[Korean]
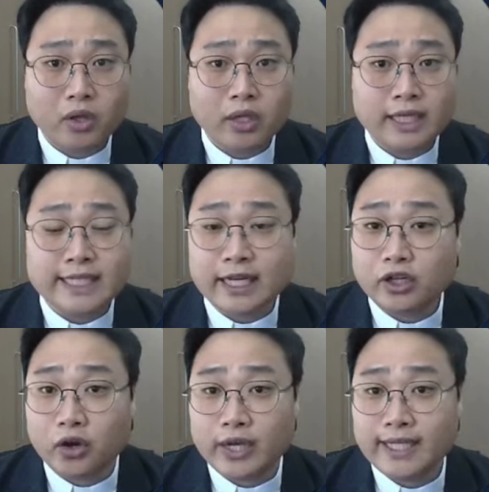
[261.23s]
이제는
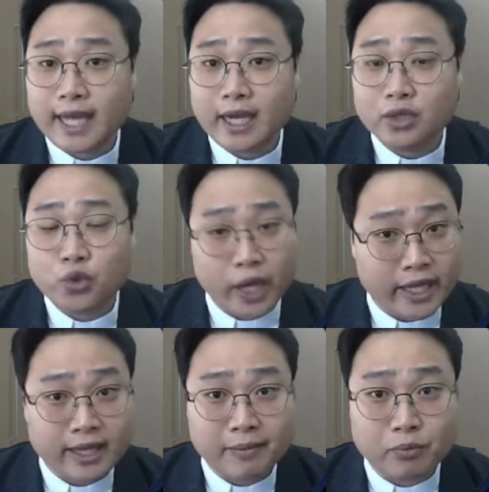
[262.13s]
더 이상
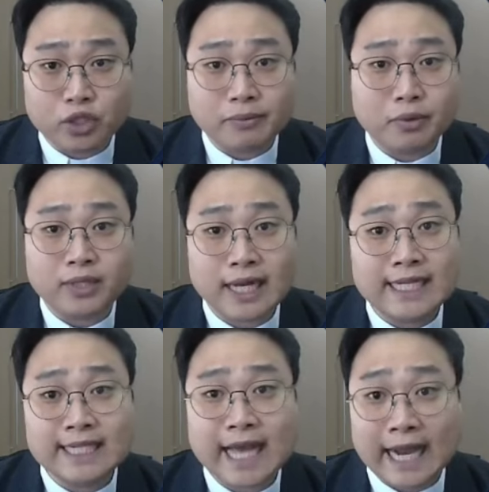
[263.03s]
죄인된 모습으로
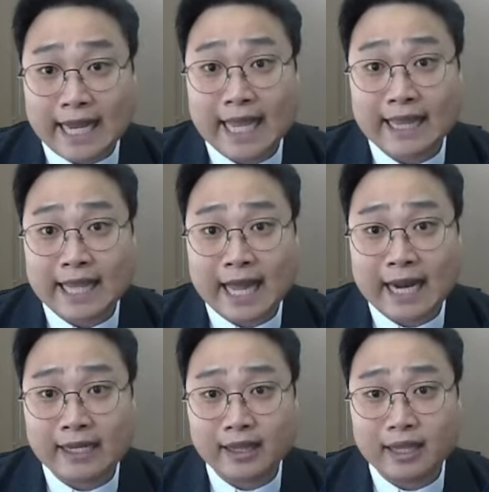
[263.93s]
살지
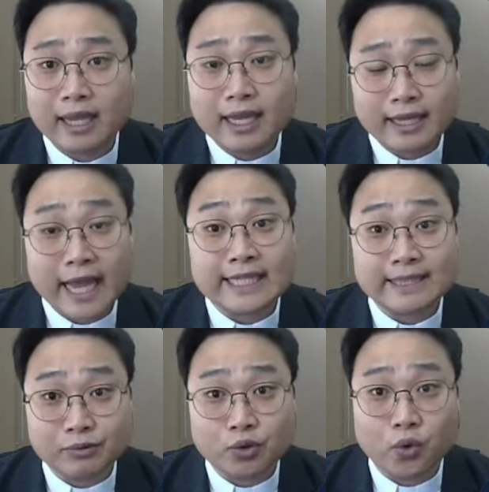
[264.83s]
않겠다라는
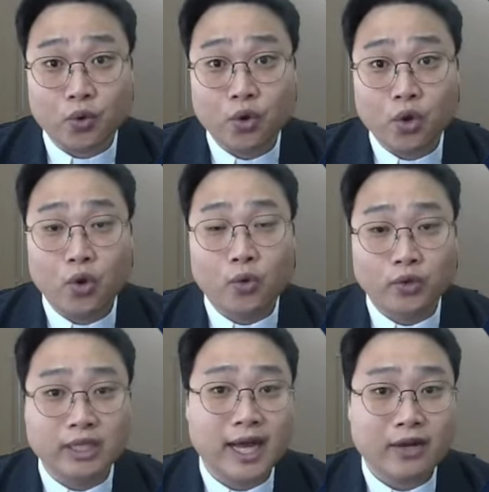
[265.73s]
다짐으로
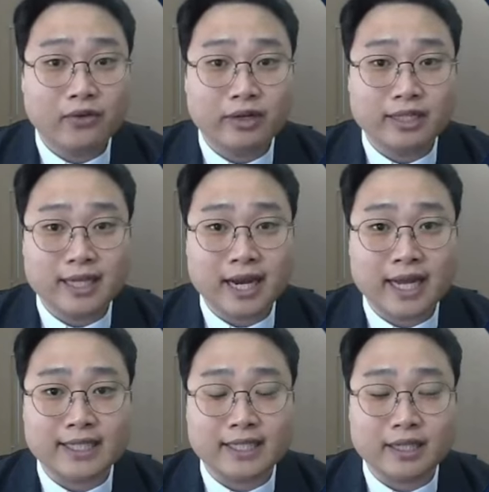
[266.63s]
오늘 하루를
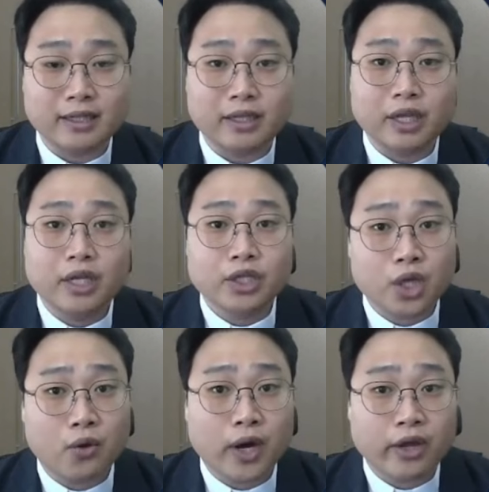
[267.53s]
살아가시는
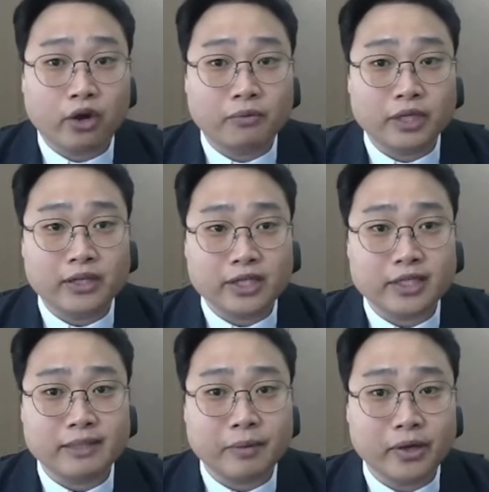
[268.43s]
저와 여러분이
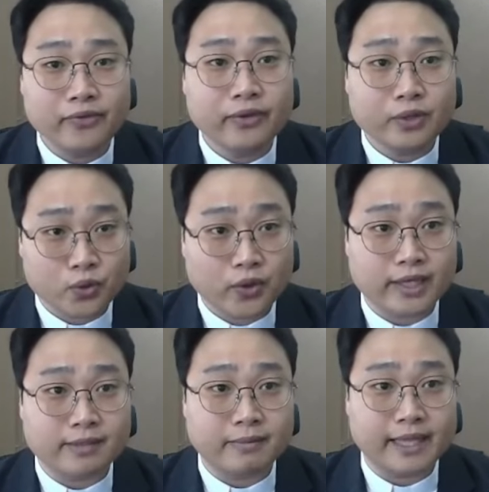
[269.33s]
되셨으면
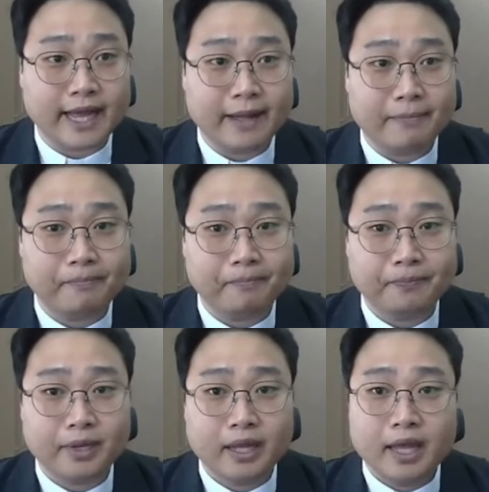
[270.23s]
좋겠습니다.
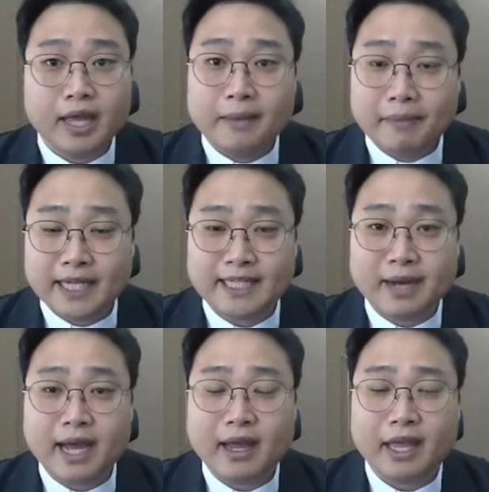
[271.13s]

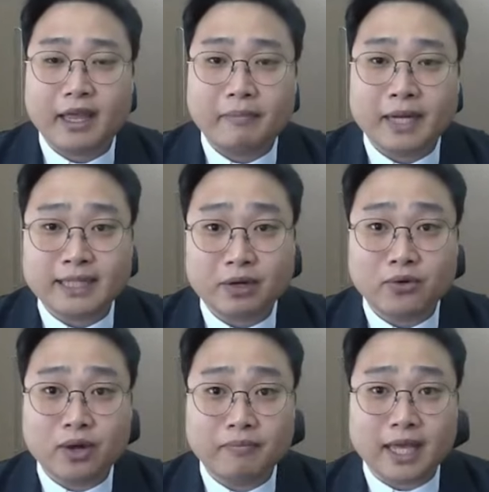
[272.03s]
마지막 함께,
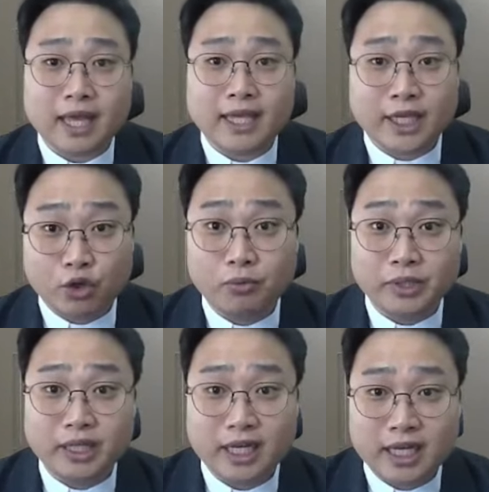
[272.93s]
마지막으로 함께
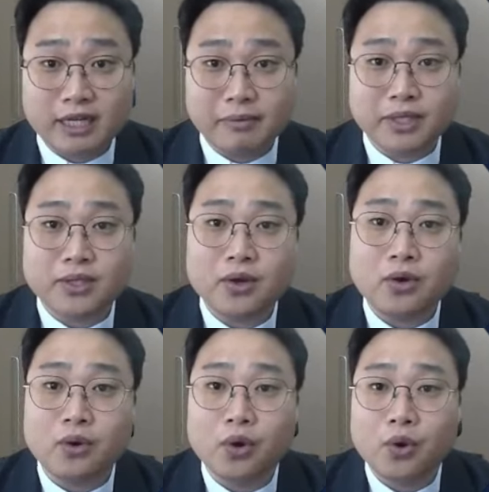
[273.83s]
기도문을 읽으면서
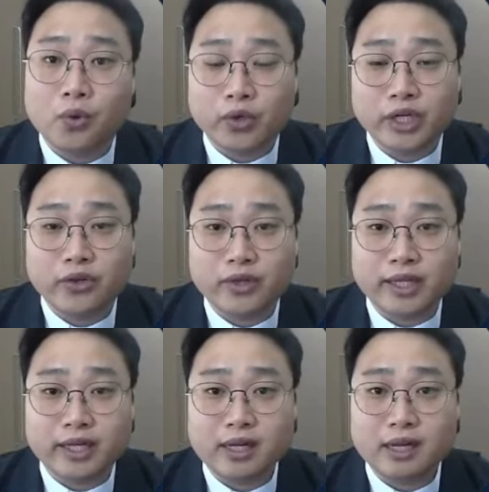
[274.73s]
오늘
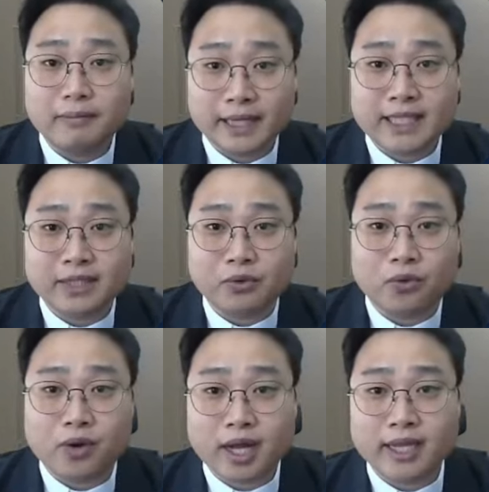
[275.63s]
큐티를
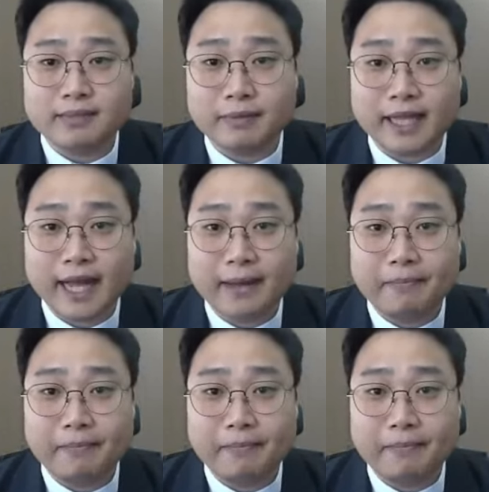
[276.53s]
마치도록 하겠습니다.